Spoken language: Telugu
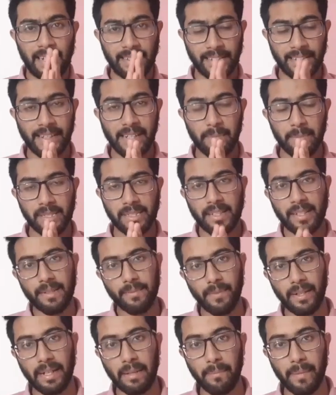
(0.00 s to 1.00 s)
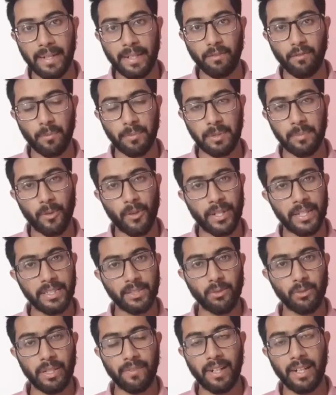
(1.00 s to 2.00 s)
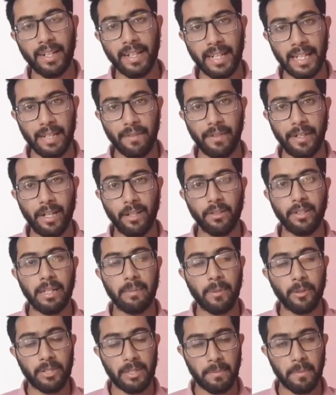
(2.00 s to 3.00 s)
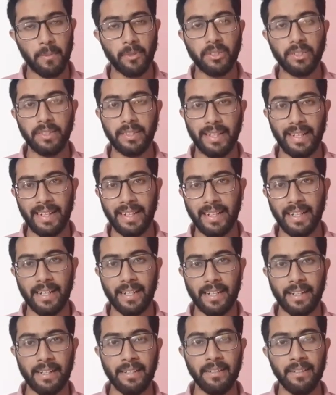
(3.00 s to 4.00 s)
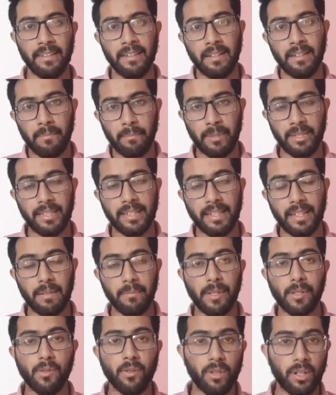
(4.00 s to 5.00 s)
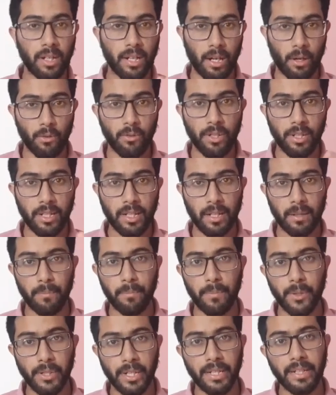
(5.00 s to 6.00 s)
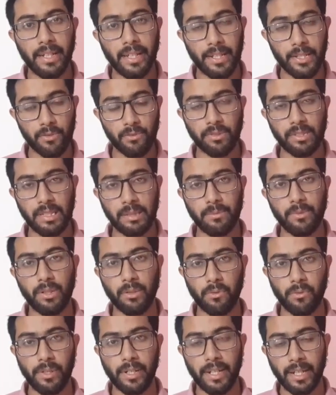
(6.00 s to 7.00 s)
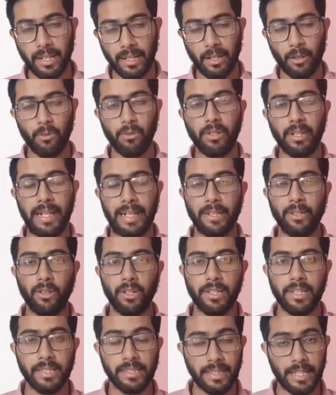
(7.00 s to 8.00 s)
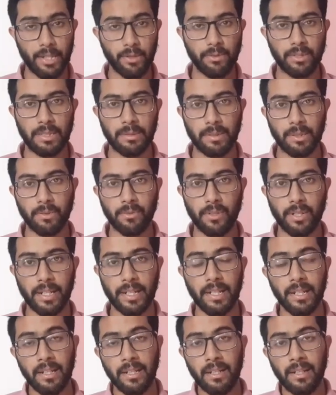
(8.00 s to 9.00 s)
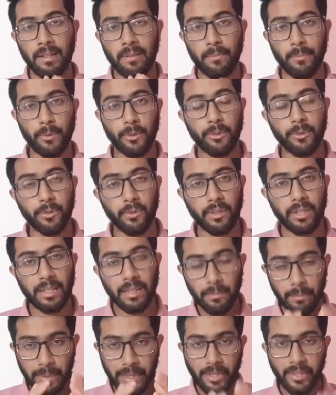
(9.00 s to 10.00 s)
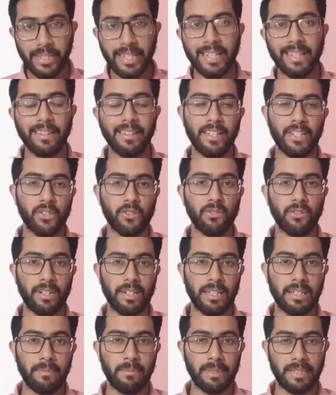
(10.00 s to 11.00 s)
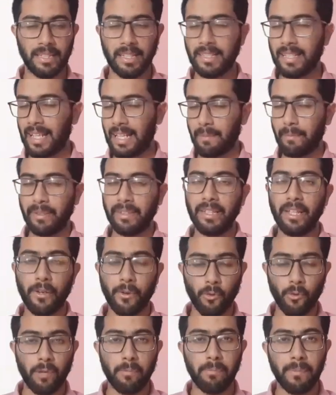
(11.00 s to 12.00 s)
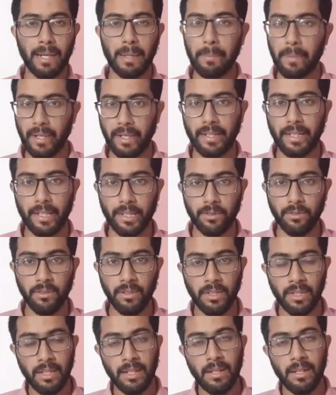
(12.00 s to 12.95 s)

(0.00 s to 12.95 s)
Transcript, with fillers: అందరికీ నమస్కారం వెల్కమ్ బ్యాక్ టు వంశీభవాని సో ఇవాళ ఈ వీడియోలో నేను మీకు చెప్పబోతుంది ఏంటి అంటే బేసిక్గా మీకు క్లౌడ్ కంప్యూటింగ్ నేర్చుకుందాము అనుకుంటే క్లౌడ్ టెక్నాలజీస్ నేర్చుకుందాం అనుకుంటే ముందుగా మీరు ఏది నేర్చుకోవాలి బేసిక్గా చాలామంది రోడ్ మ్యాప్ అని అడిగారు